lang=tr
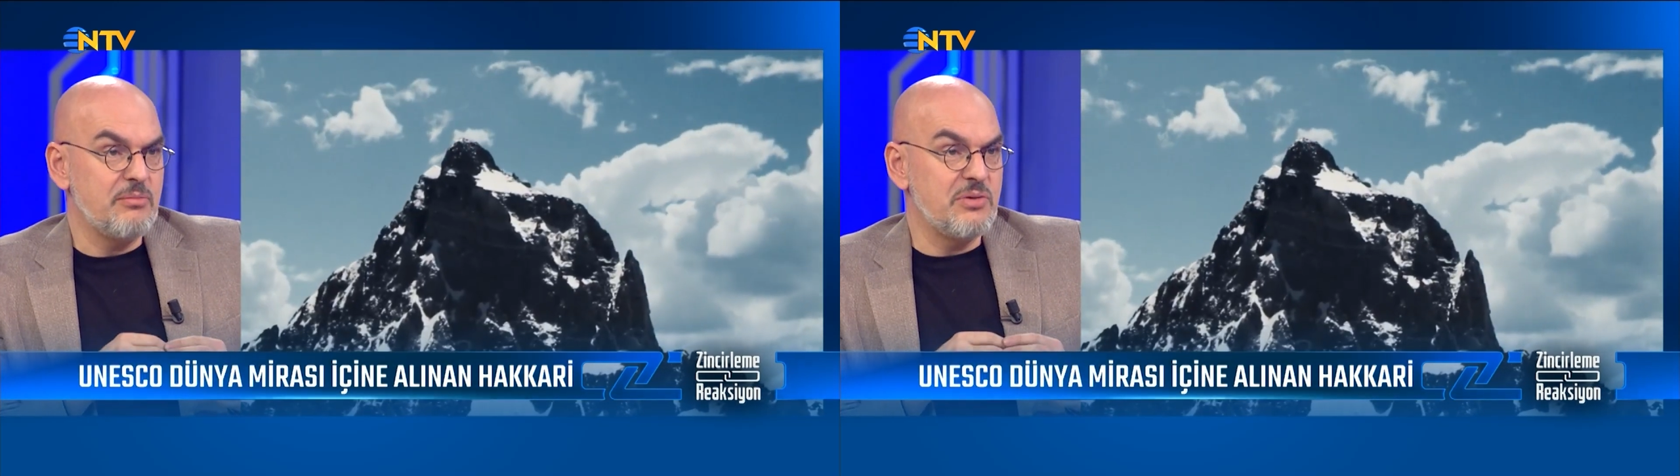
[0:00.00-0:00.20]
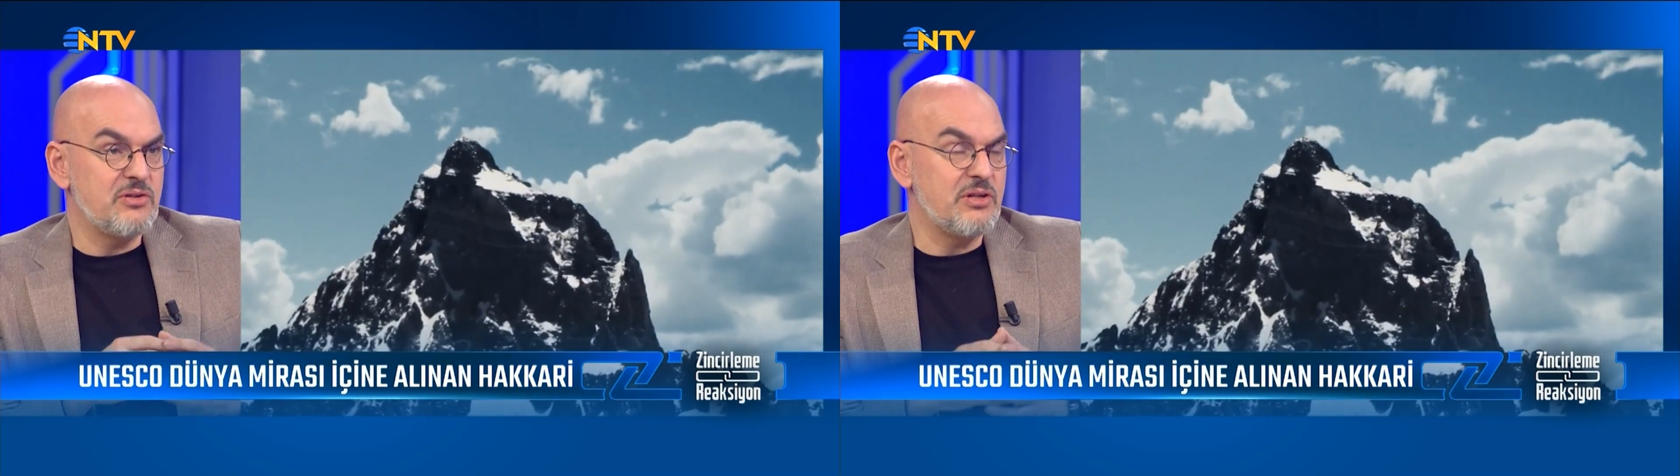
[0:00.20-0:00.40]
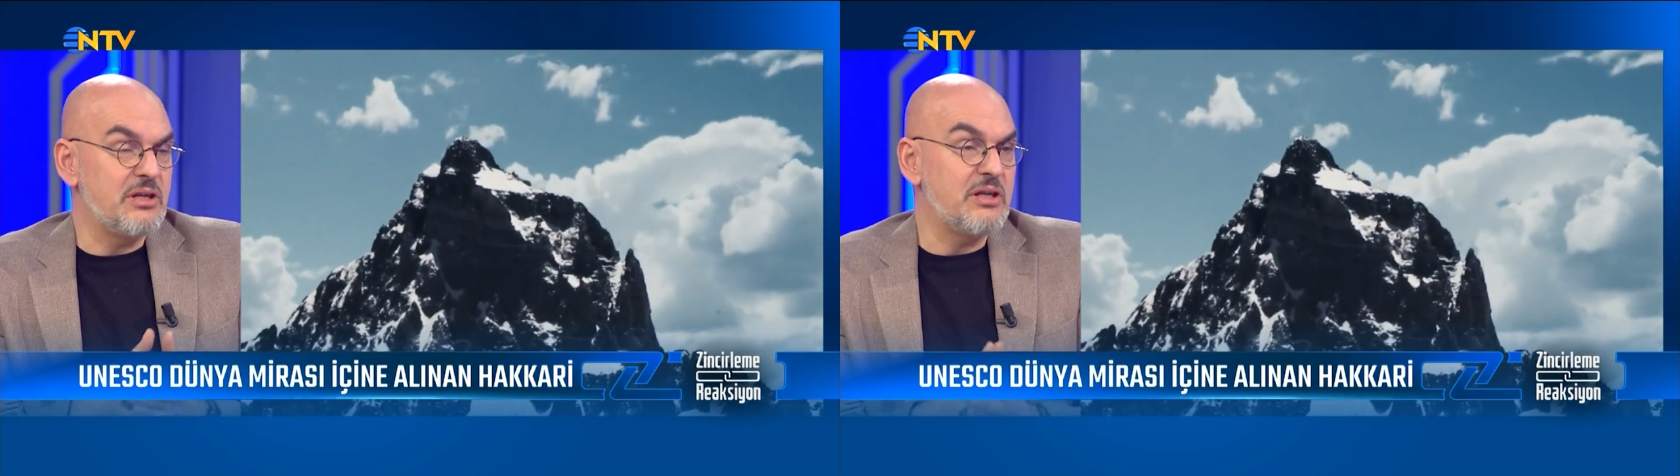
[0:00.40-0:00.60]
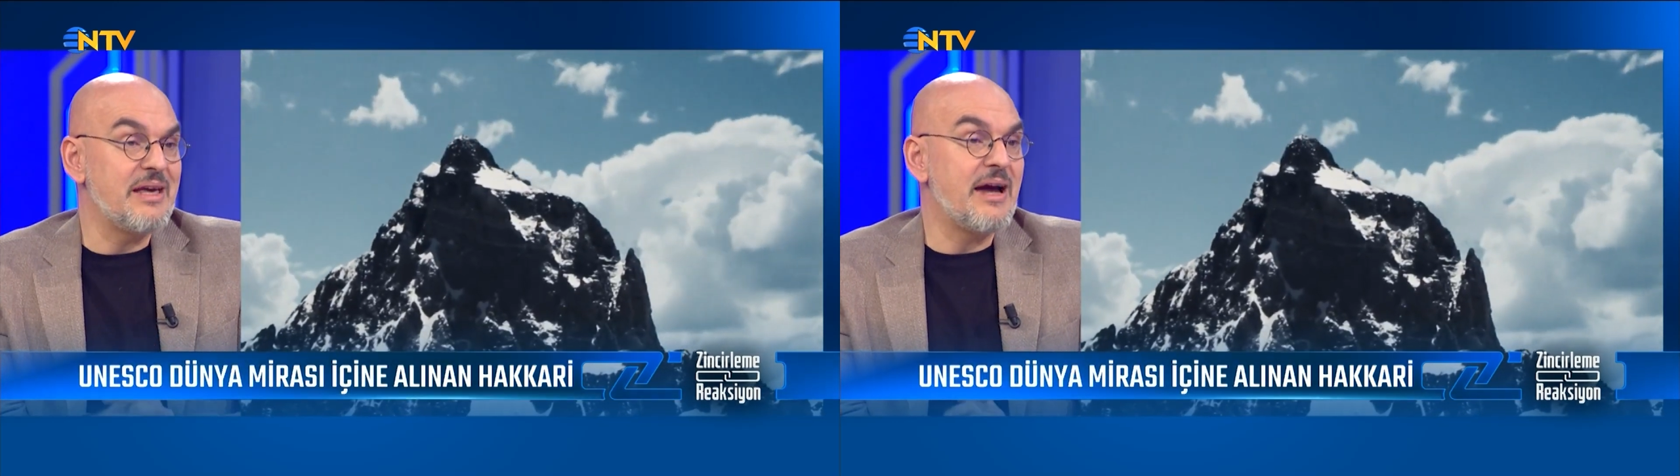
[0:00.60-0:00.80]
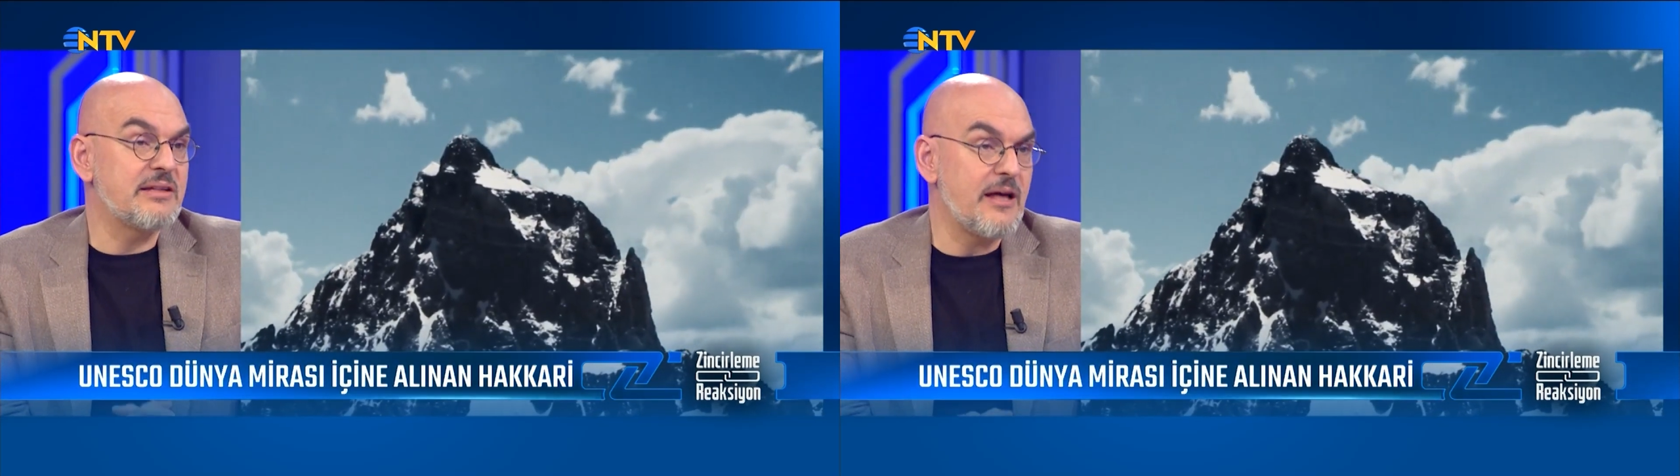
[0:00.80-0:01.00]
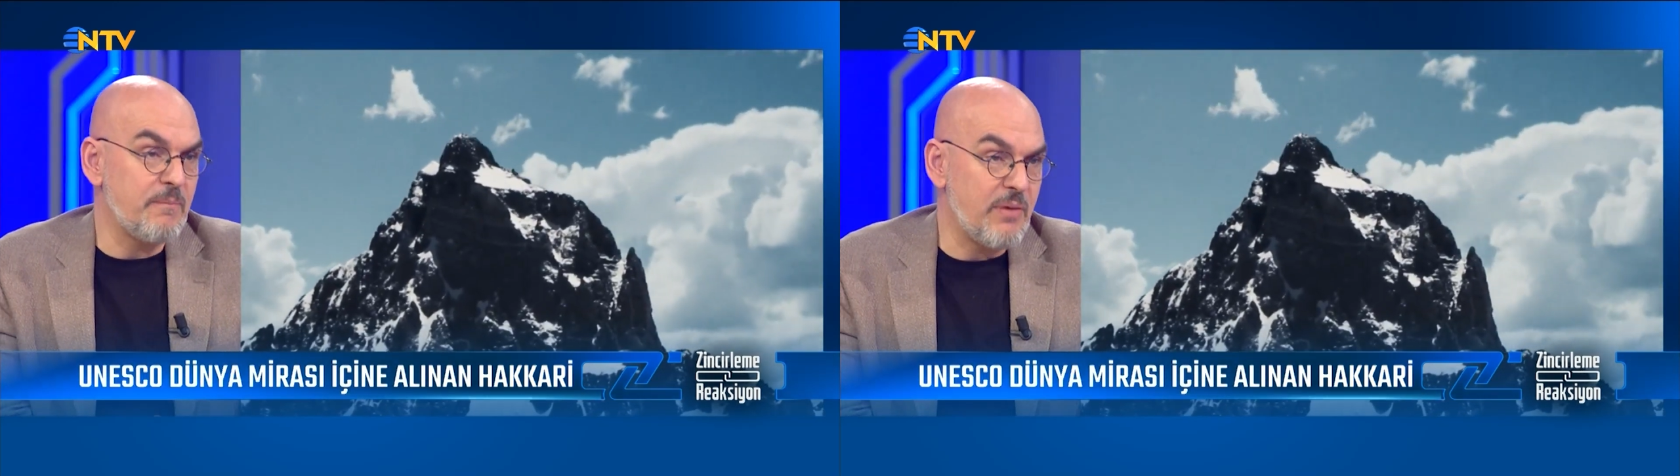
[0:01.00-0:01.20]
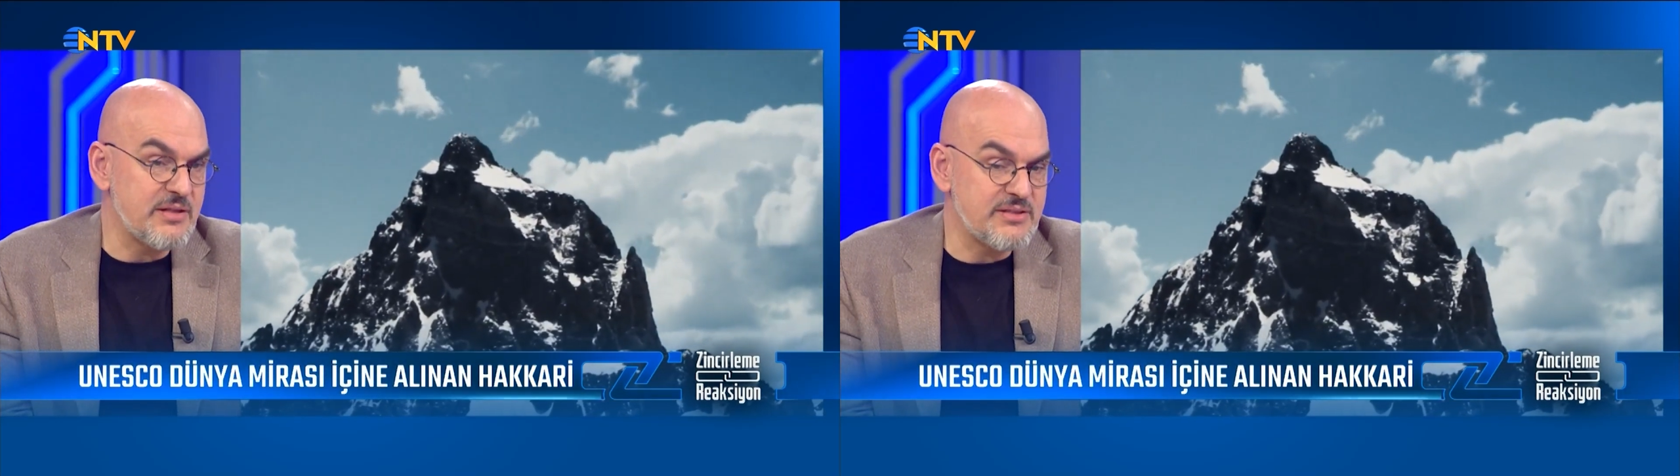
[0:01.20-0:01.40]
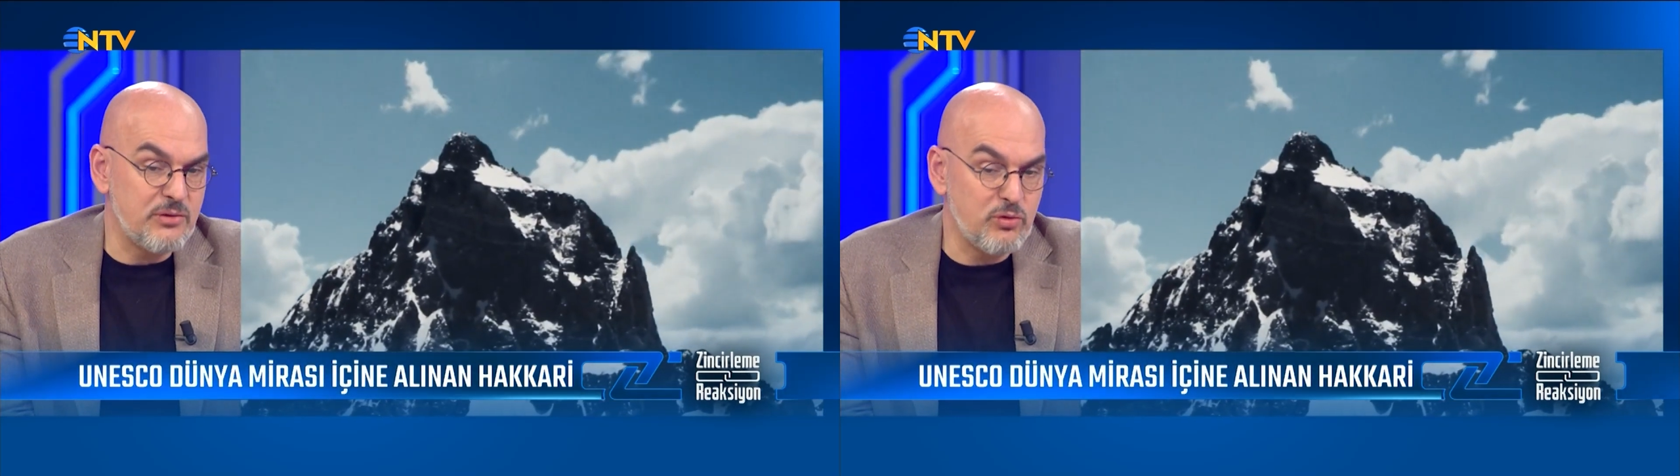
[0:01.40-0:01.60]
bir e, yerden
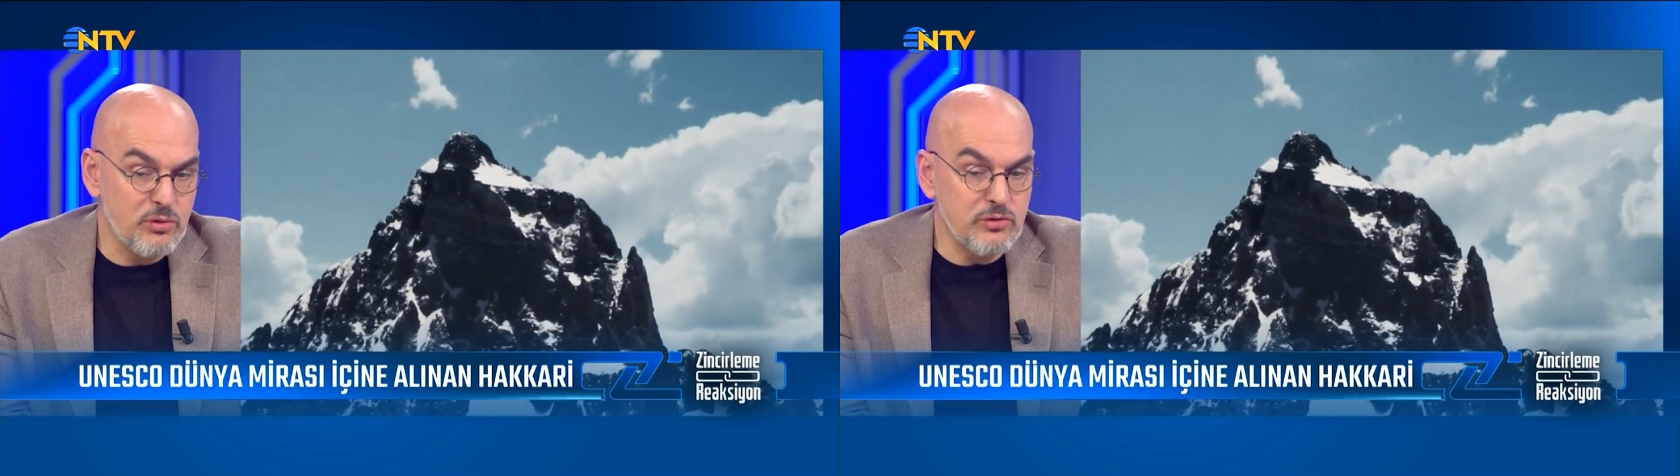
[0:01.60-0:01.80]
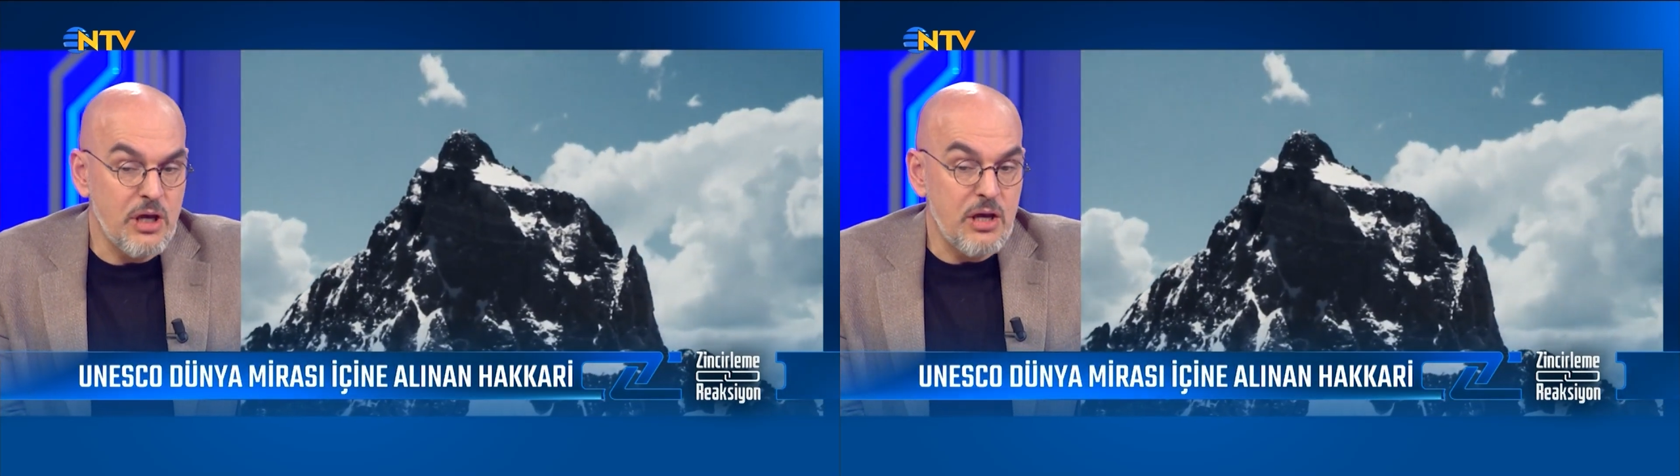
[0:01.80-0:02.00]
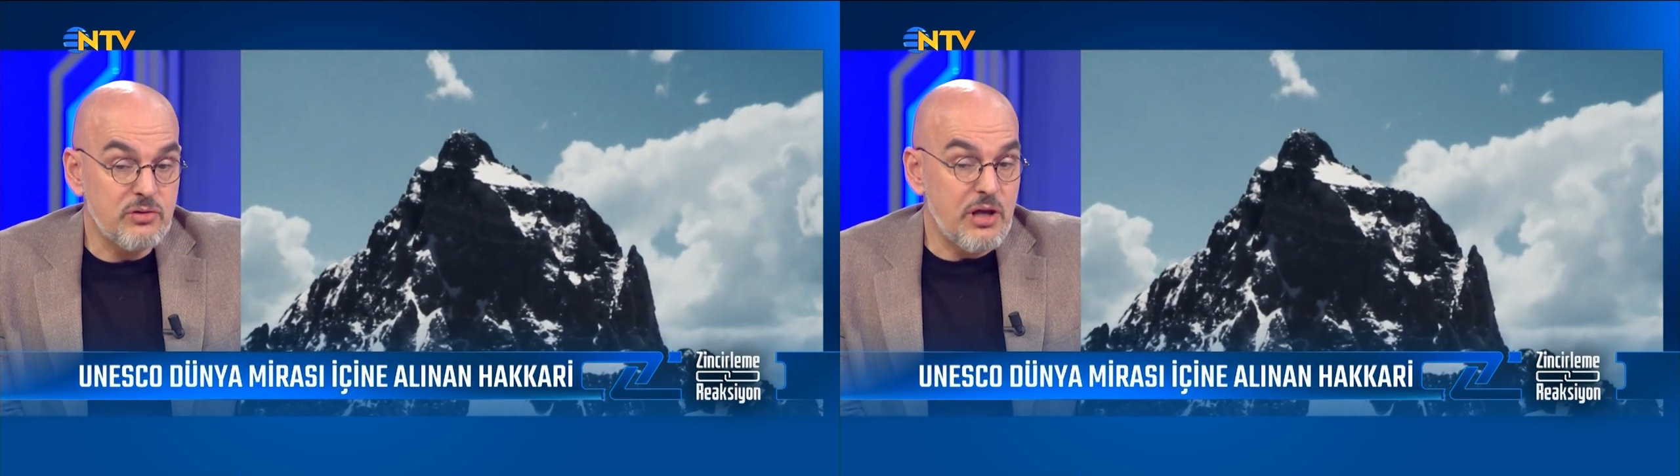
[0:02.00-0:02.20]
bahsediyoruz görüyoruz.